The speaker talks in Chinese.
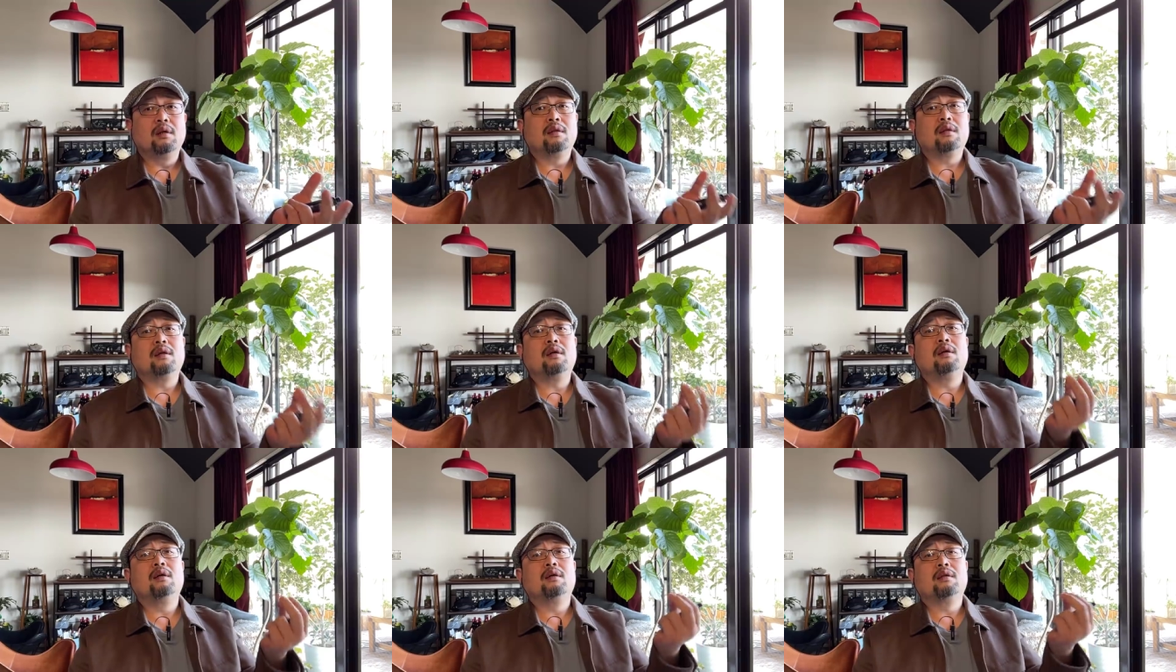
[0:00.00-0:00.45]

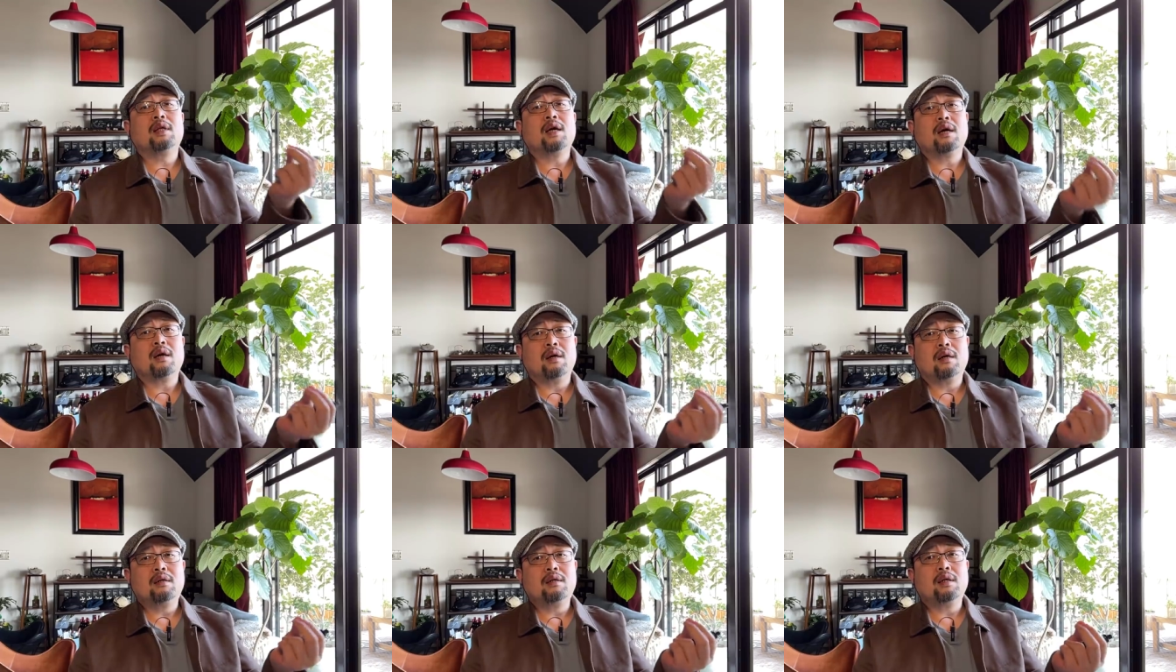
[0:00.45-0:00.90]
那大
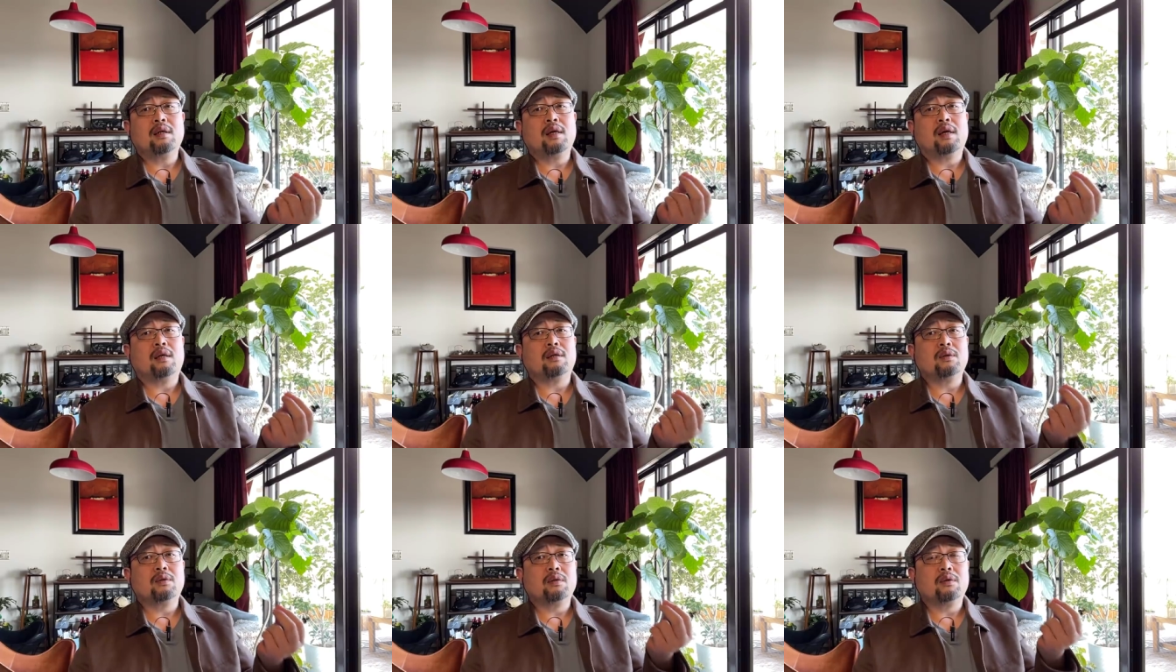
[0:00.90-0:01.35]
概是这
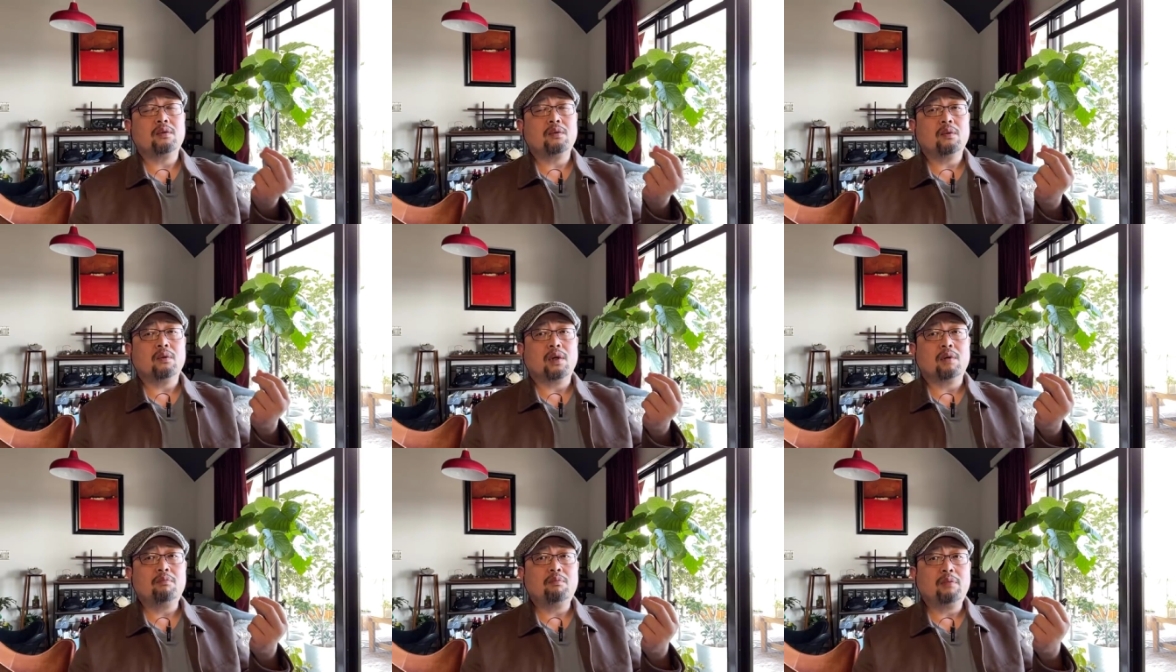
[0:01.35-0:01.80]
样，就是
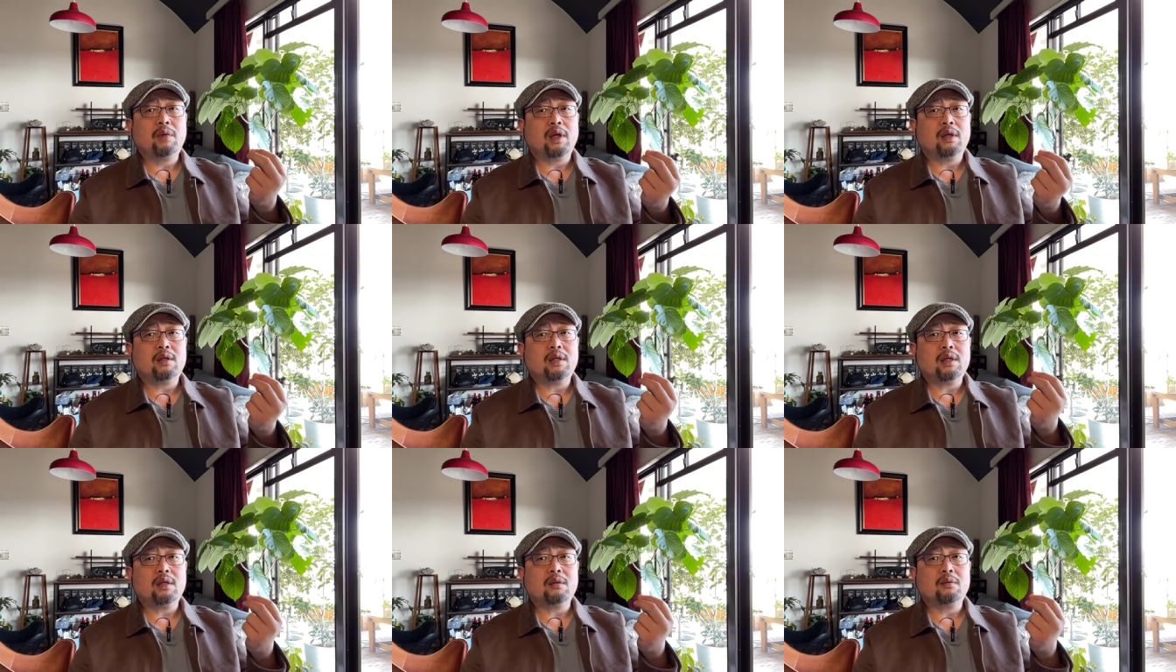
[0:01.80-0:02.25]
原
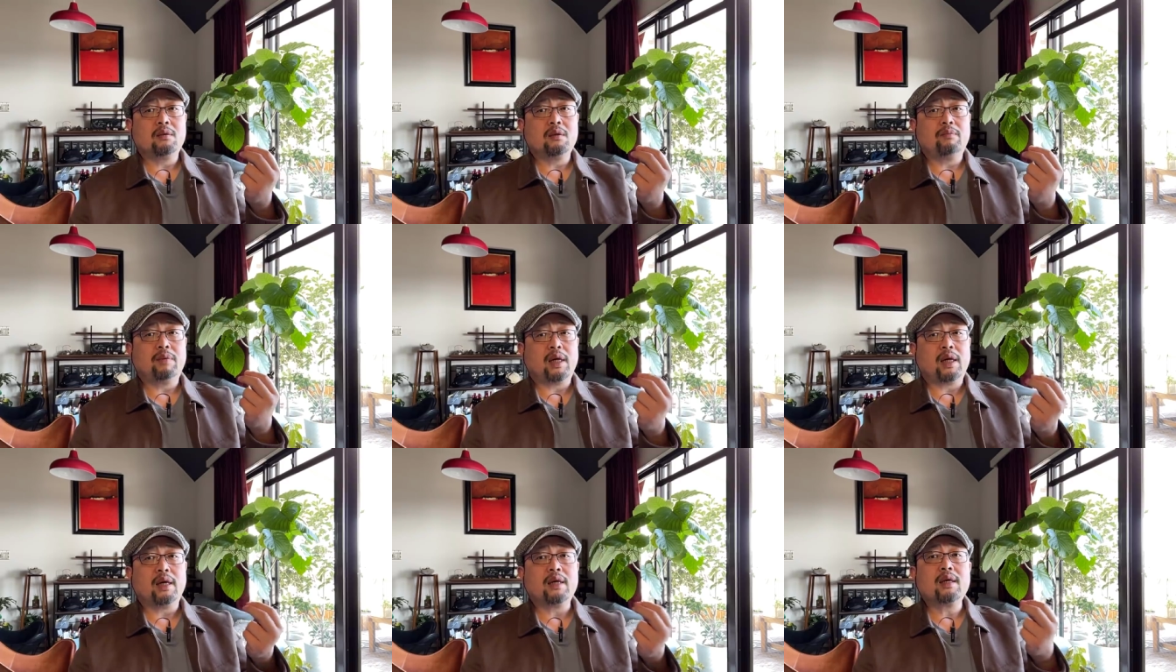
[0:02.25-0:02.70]
本这些东西
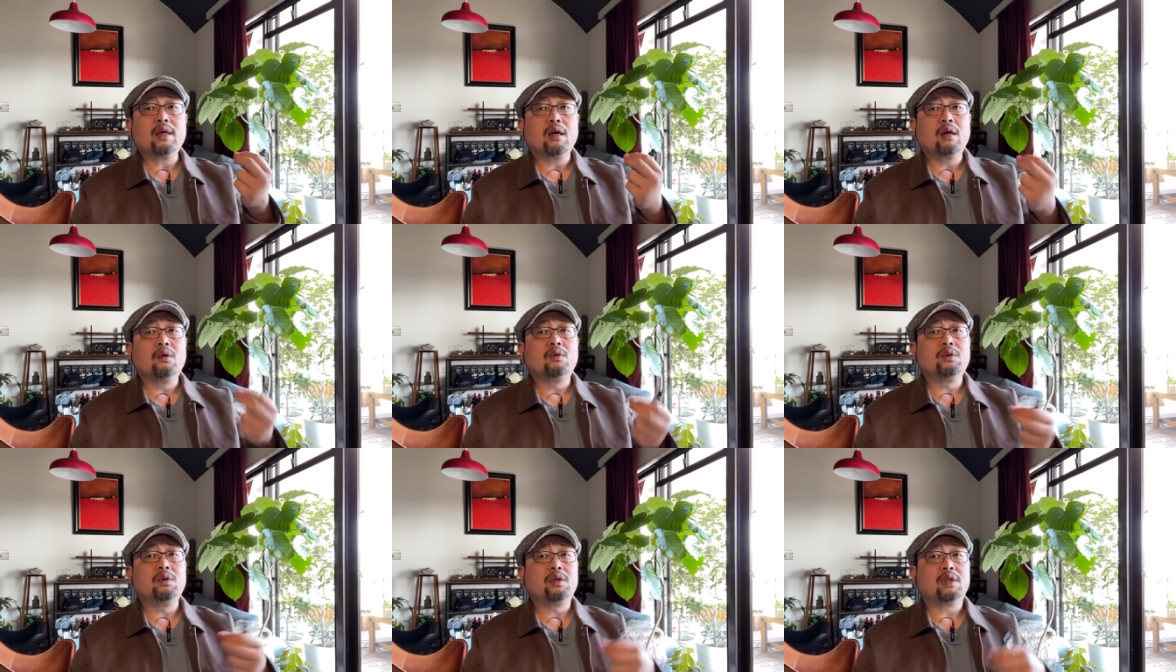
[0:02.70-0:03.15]
本来应该
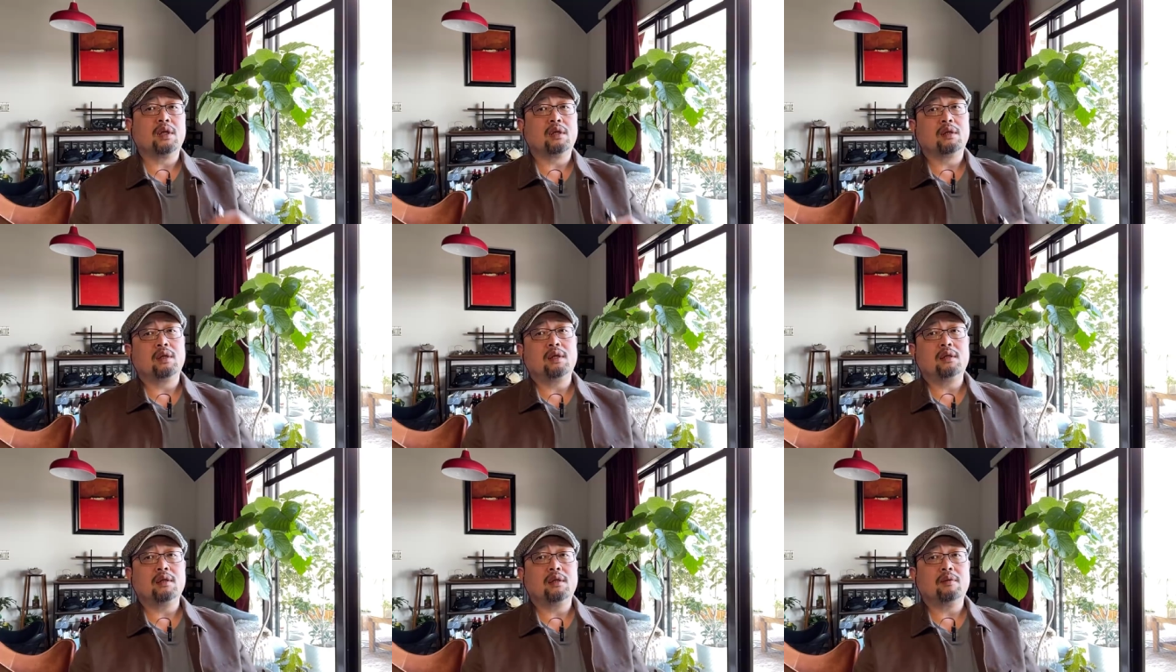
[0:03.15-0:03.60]
后续承
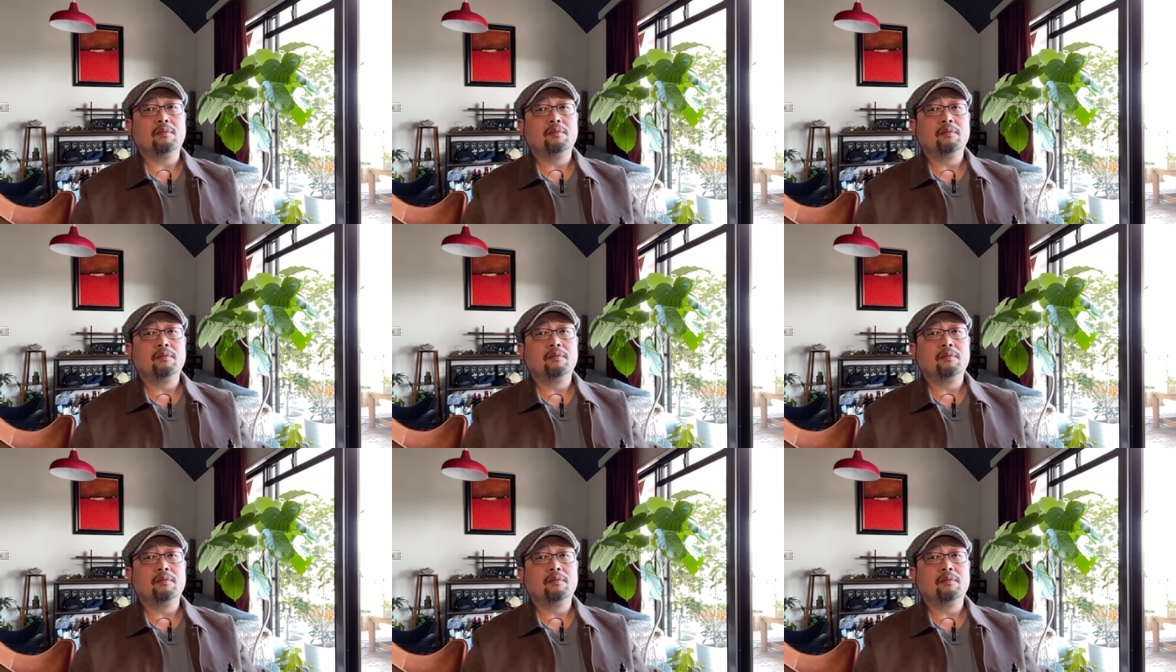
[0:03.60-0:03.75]
认的，